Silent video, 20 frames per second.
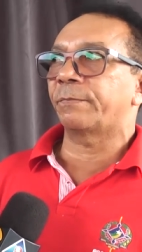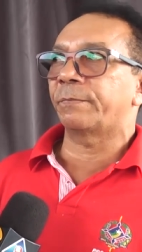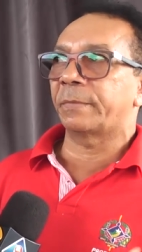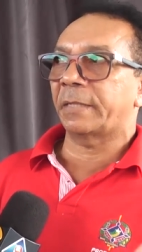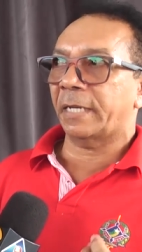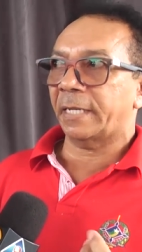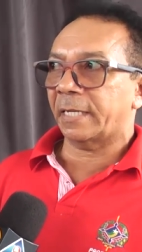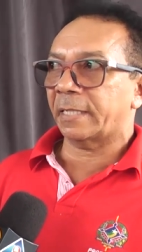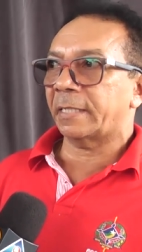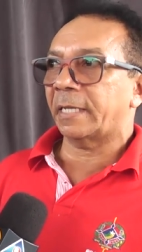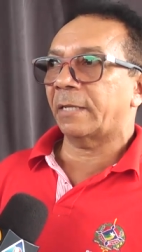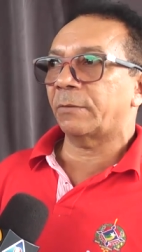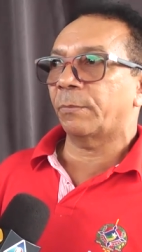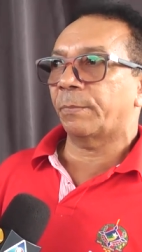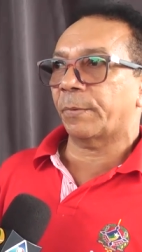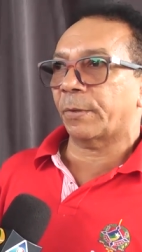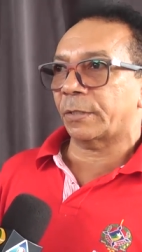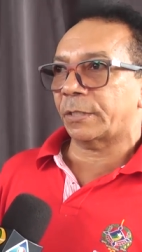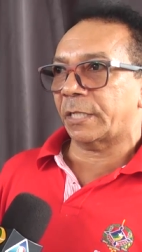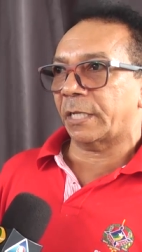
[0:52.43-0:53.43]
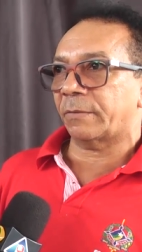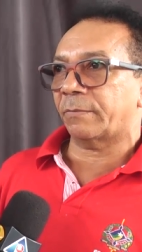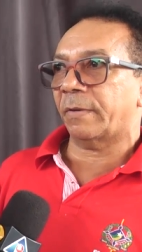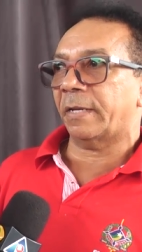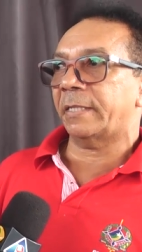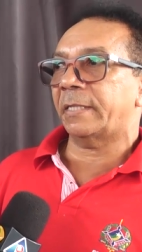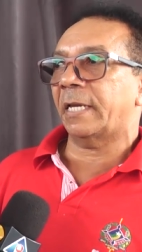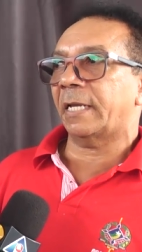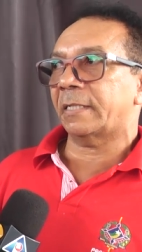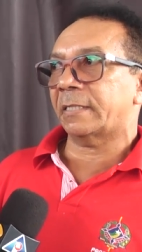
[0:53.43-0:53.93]
Na realidade, o projeto
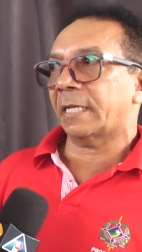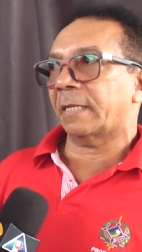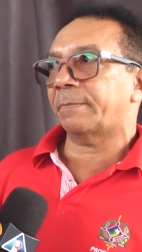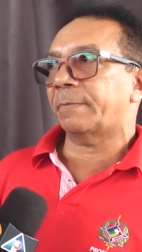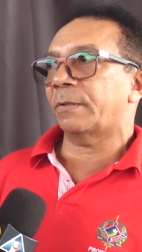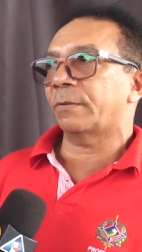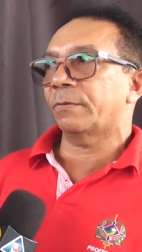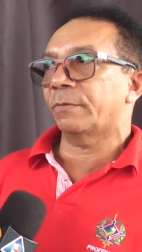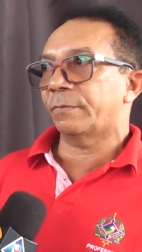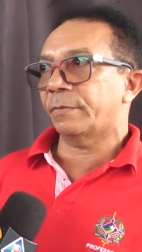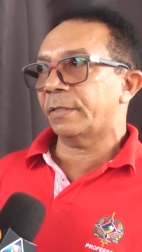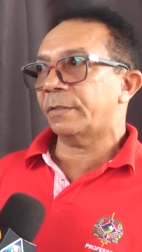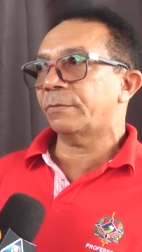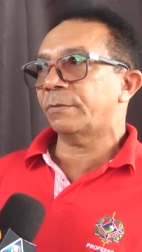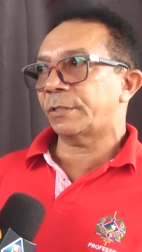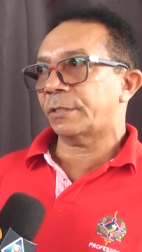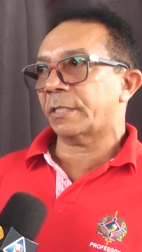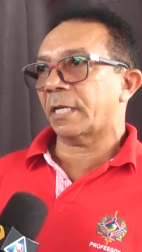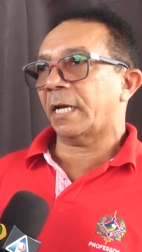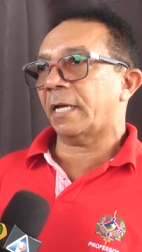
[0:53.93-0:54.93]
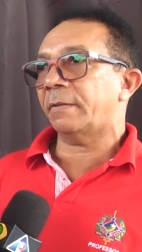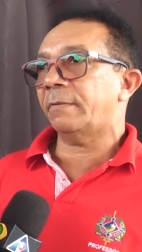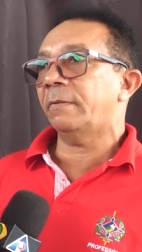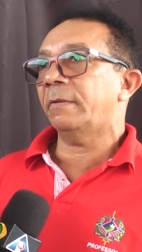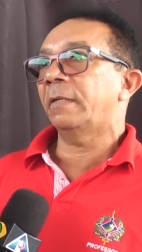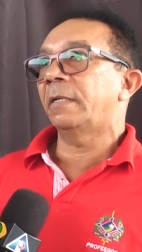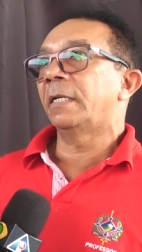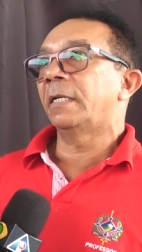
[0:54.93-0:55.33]
é idealizado pelo governo do estado